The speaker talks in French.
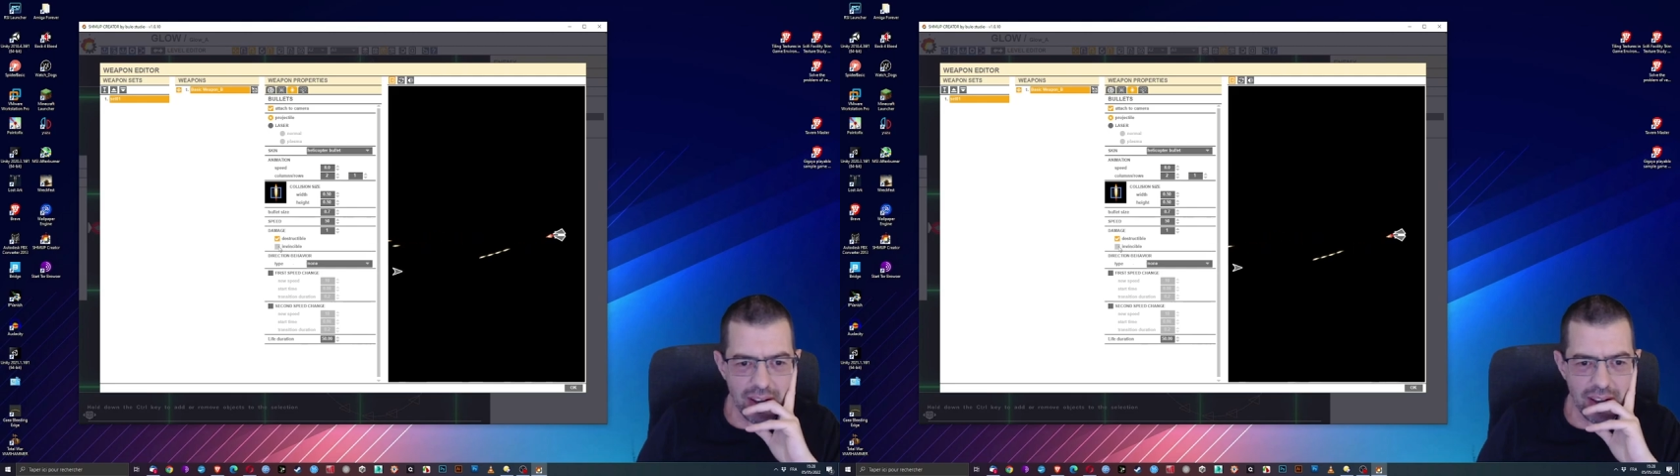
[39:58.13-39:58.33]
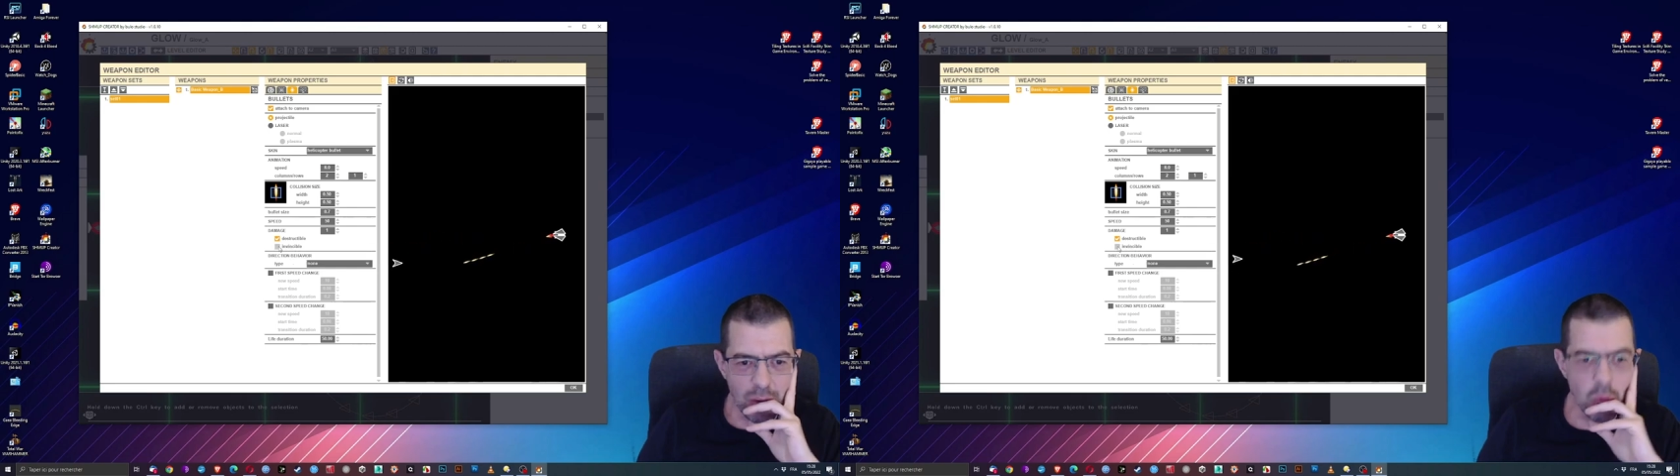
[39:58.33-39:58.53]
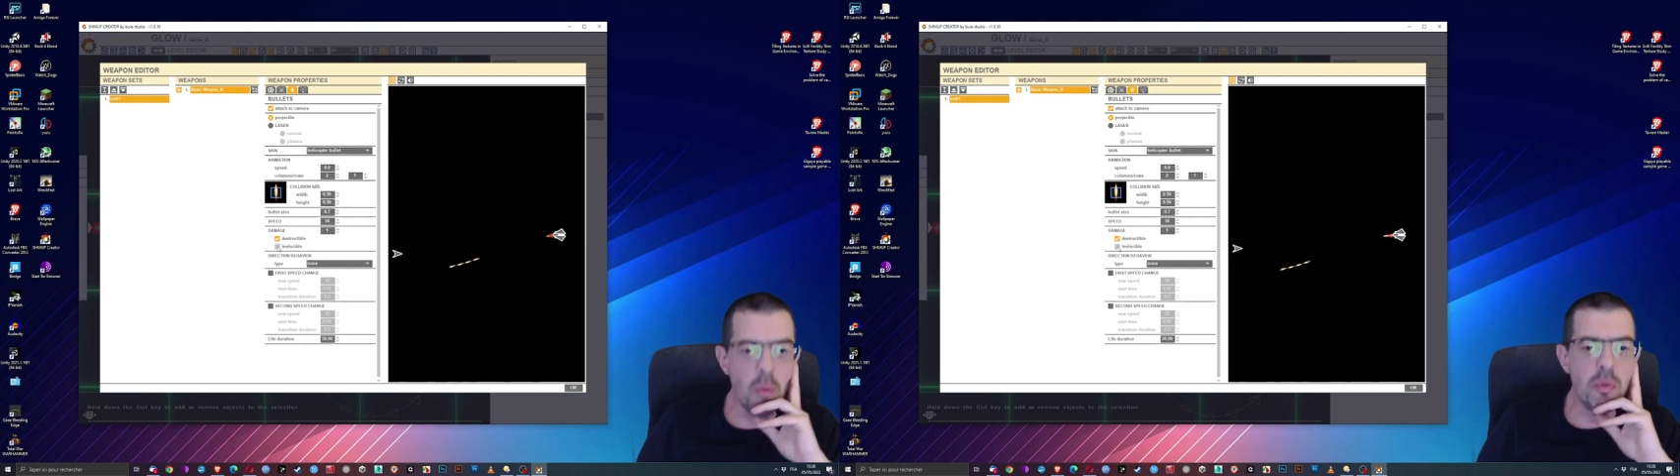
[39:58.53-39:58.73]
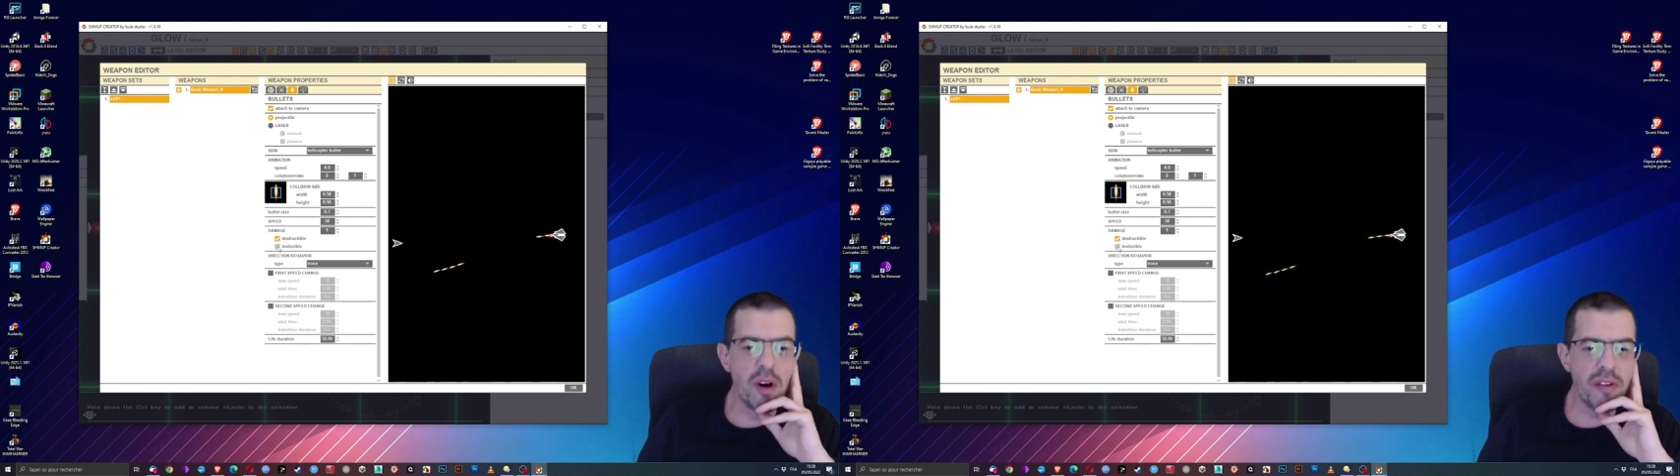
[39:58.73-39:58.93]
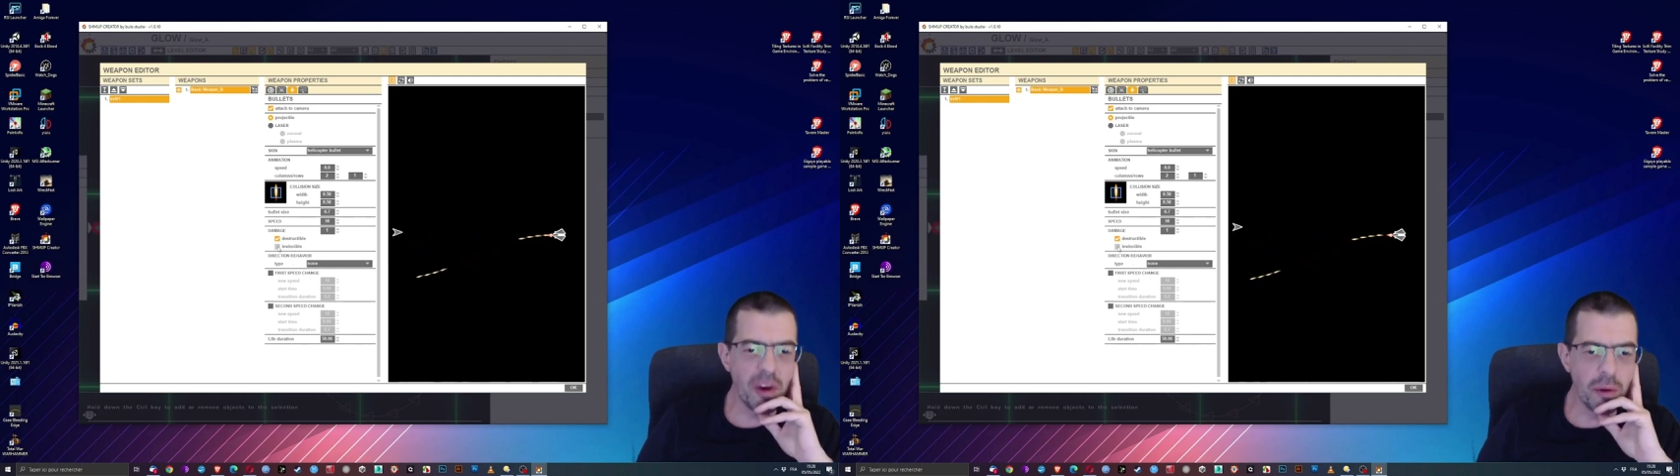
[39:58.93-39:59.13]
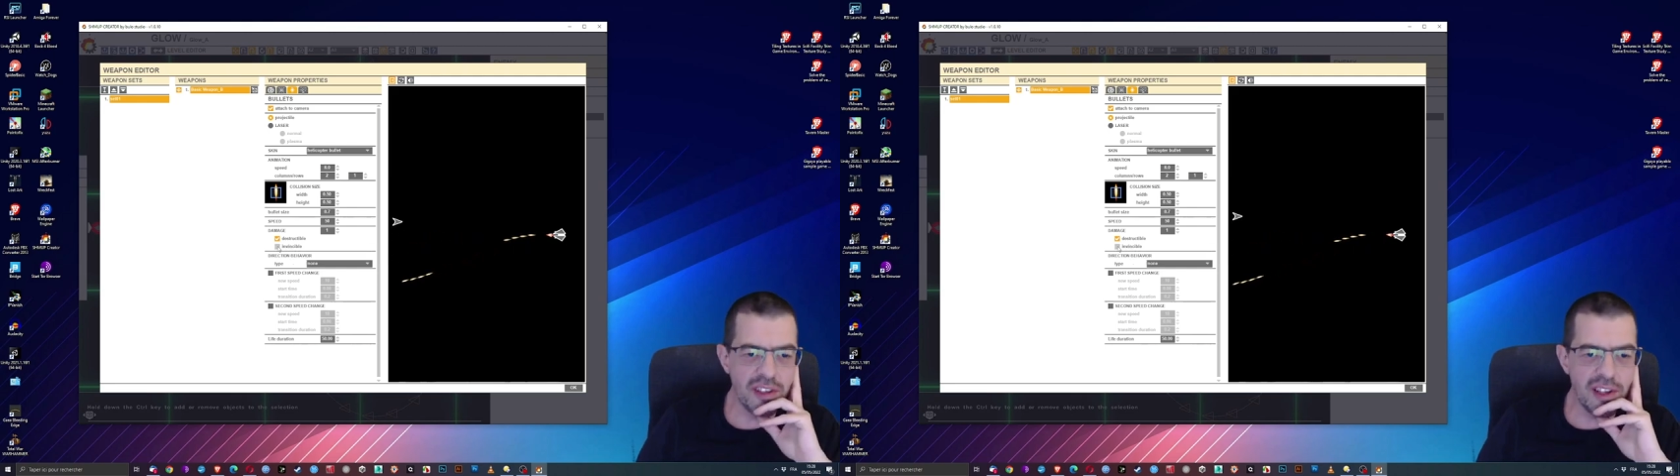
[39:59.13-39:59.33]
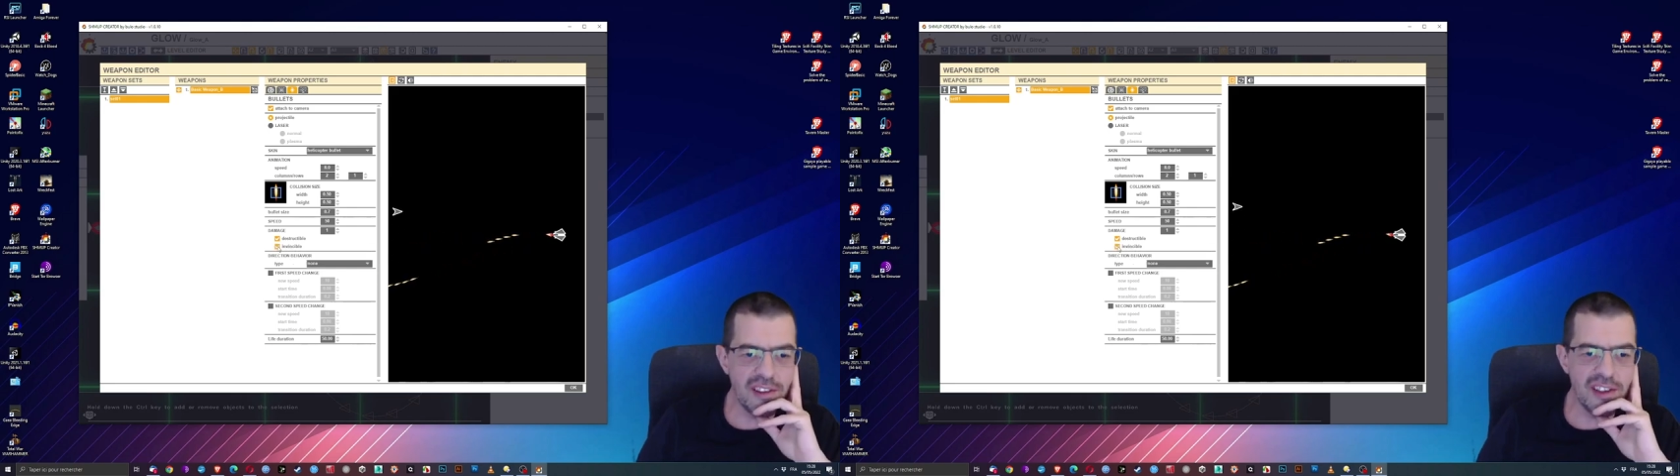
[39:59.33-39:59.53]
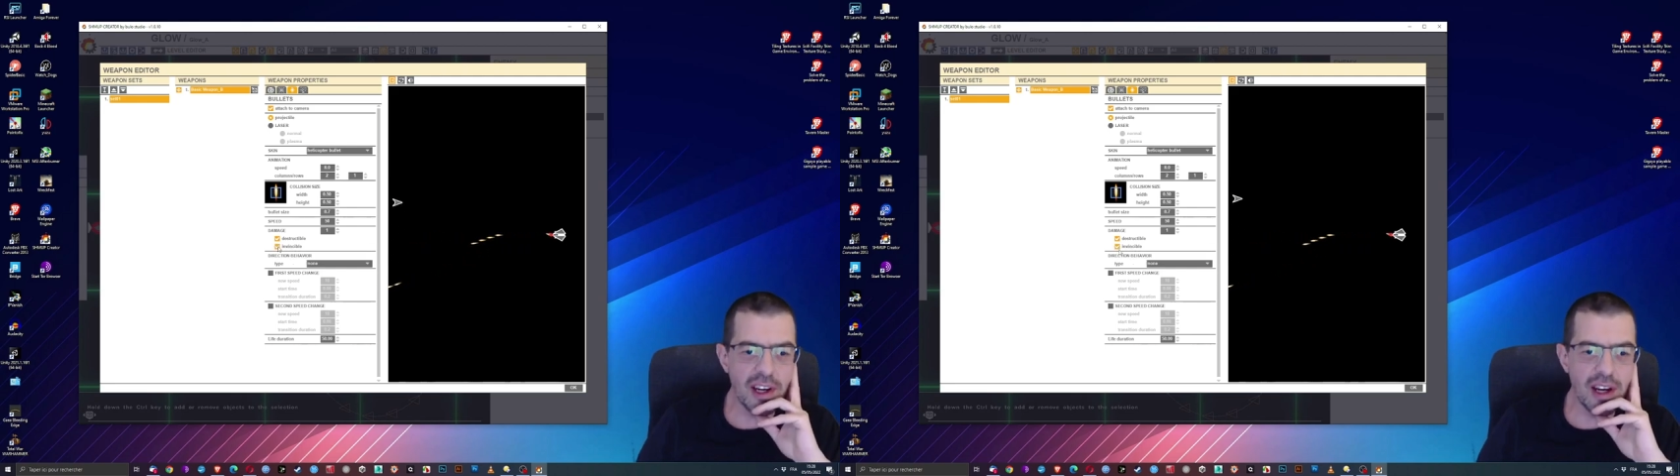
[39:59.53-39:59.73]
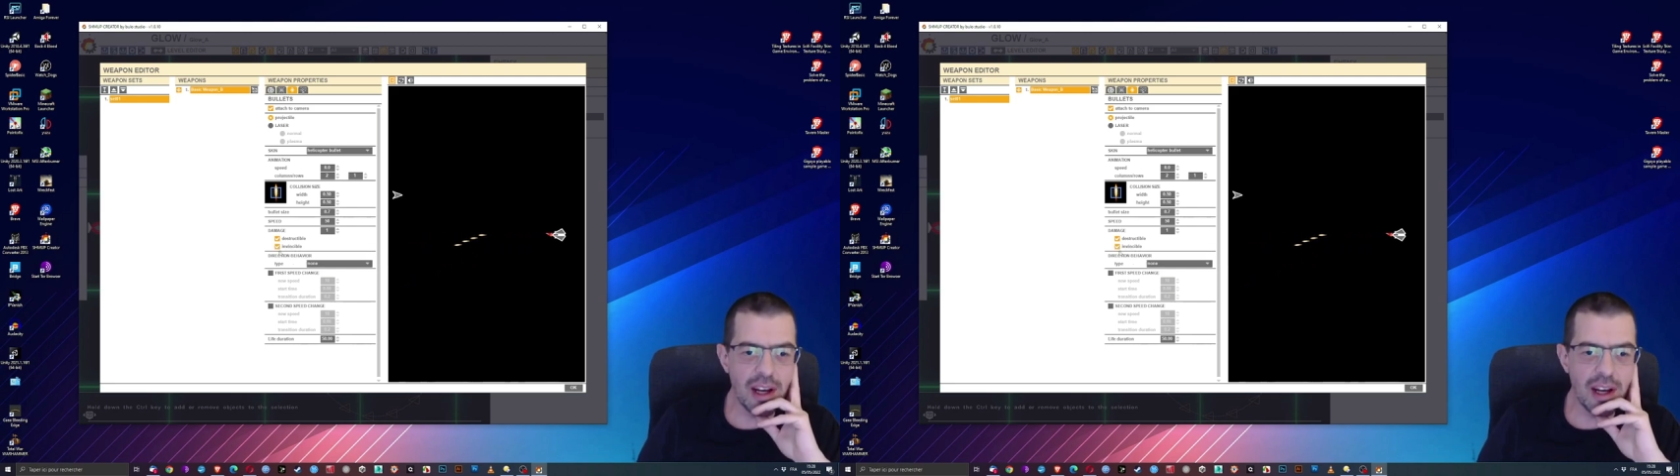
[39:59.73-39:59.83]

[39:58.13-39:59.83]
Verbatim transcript: Ou vous pouvez faire aussi des tirs.